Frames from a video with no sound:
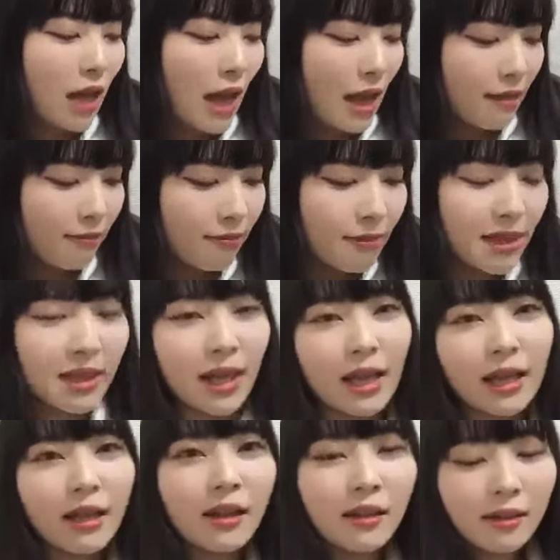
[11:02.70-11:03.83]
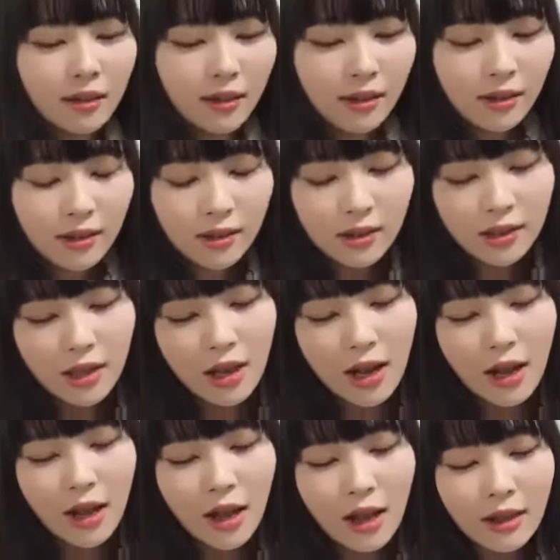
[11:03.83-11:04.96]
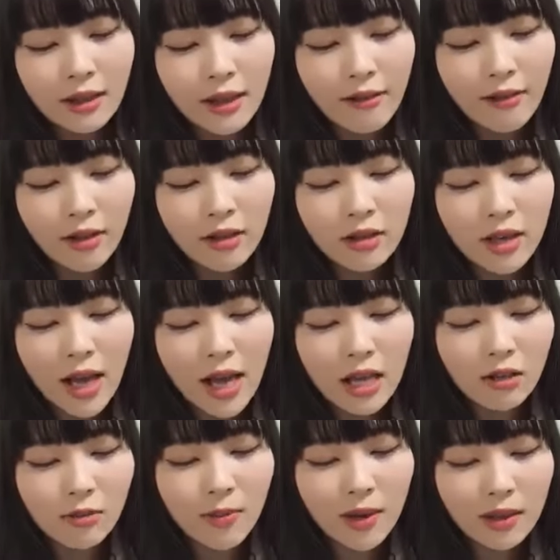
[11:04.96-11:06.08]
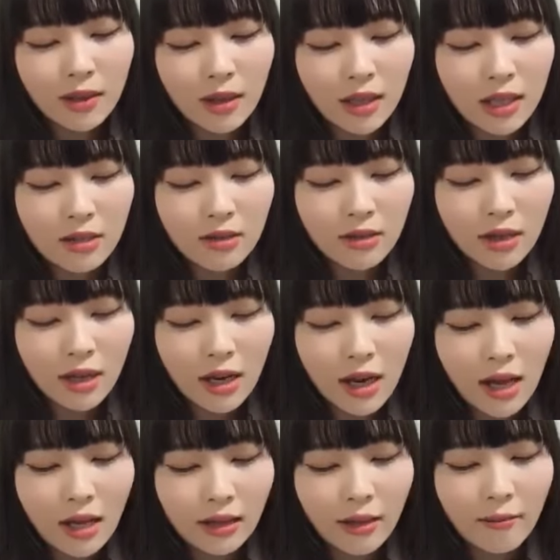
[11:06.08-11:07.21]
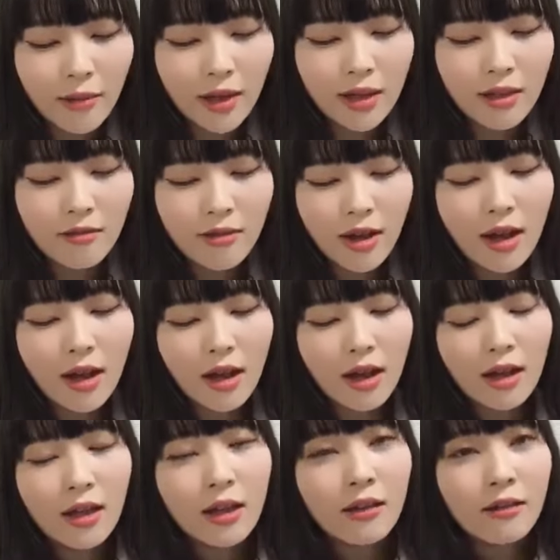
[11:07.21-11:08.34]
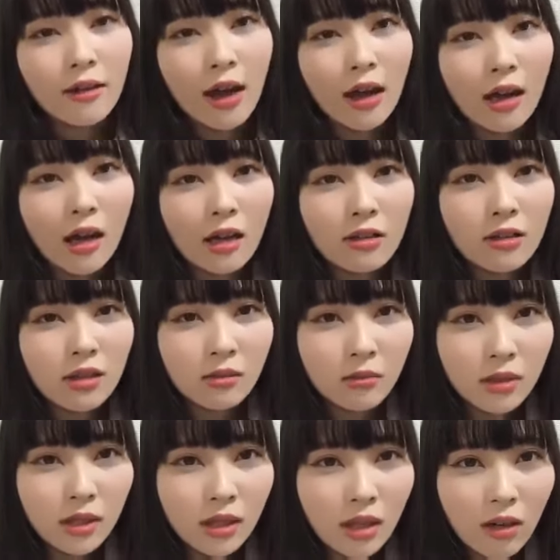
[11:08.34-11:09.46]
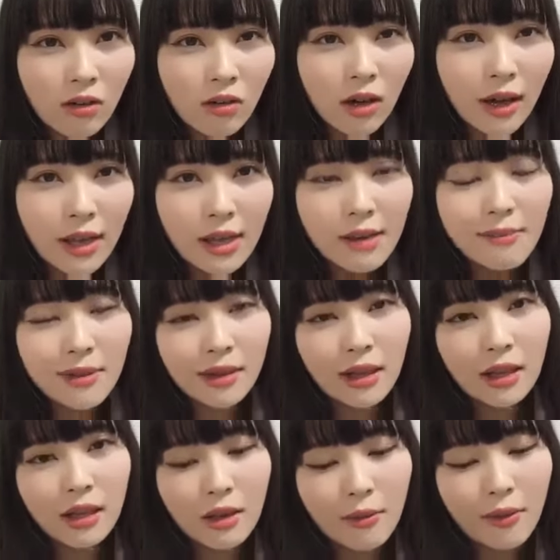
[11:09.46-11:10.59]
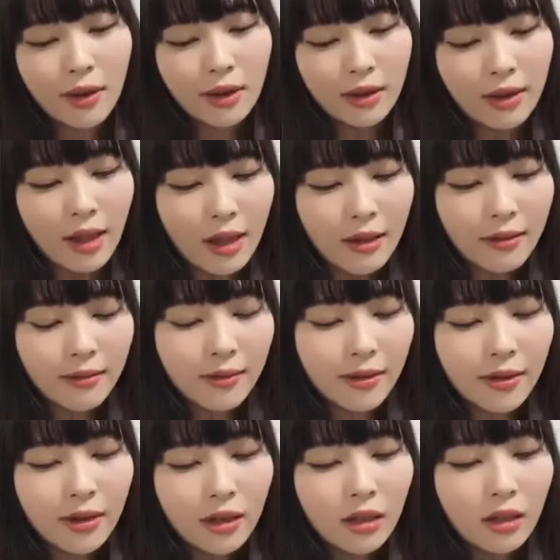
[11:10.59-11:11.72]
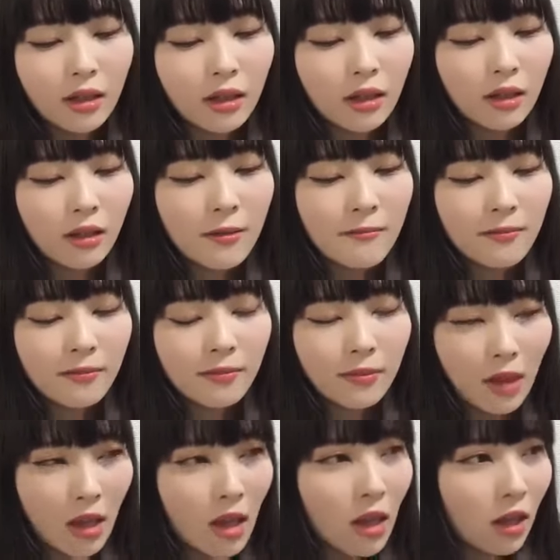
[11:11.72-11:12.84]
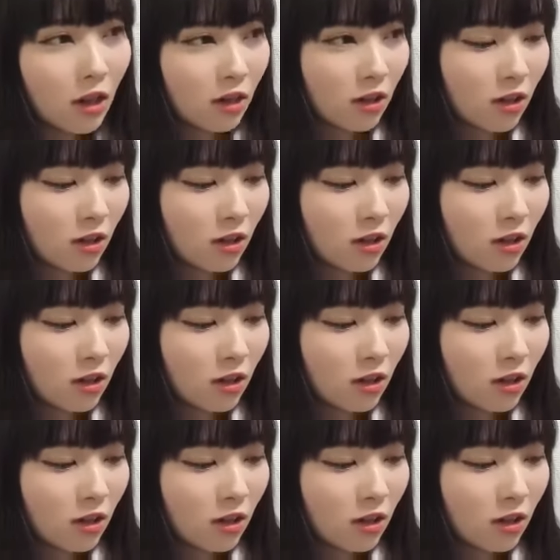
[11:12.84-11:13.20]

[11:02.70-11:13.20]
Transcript: 変みたいな。したら「あんたは暗い色ばっか着るからたまには明るいのも着た方がいい」みたいな言われてで